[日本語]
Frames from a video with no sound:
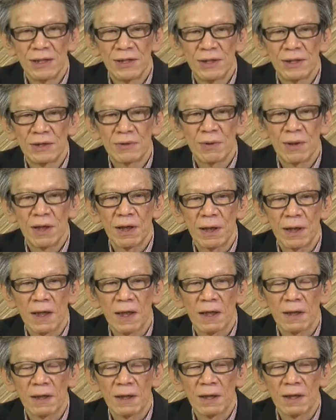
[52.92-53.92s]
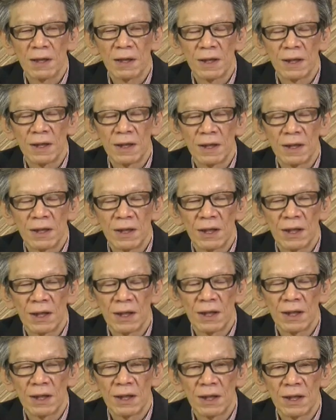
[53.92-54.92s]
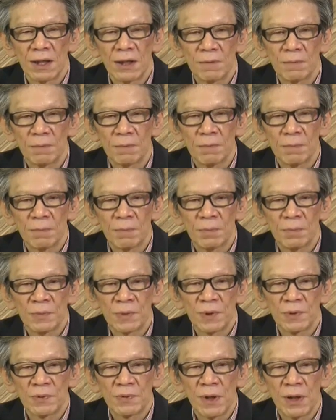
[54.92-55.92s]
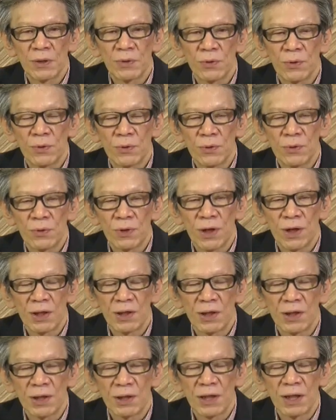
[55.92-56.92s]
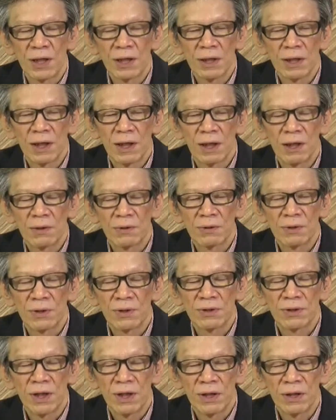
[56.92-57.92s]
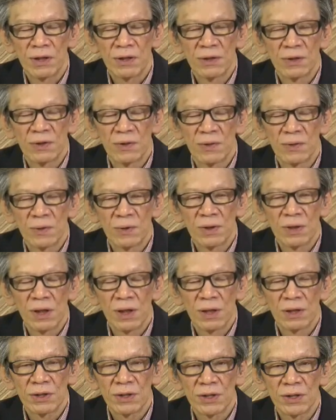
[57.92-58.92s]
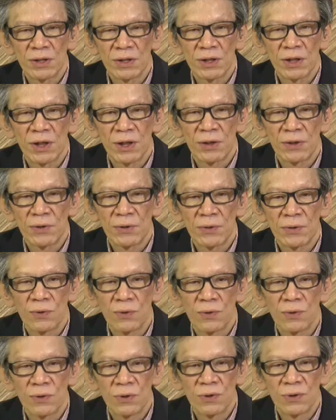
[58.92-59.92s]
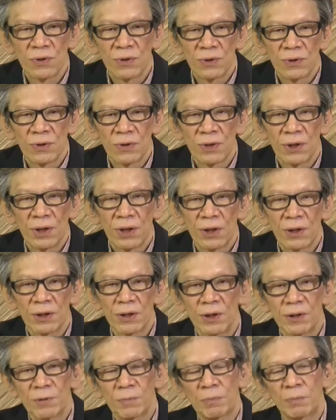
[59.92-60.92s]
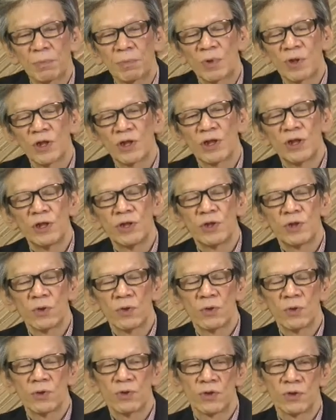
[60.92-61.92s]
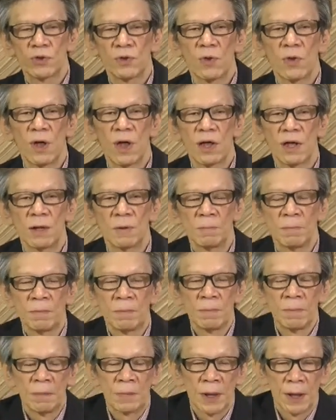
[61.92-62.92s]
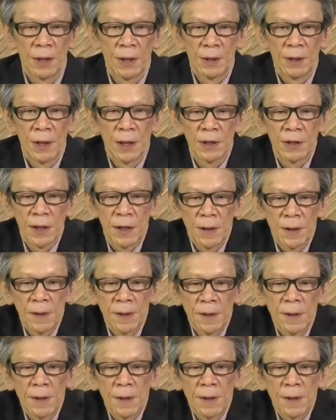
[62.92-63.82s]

実はかなり、えー、深いところで関係があるんですね沖縄知事選挙と、えー、新潮45が、えー、なぜ、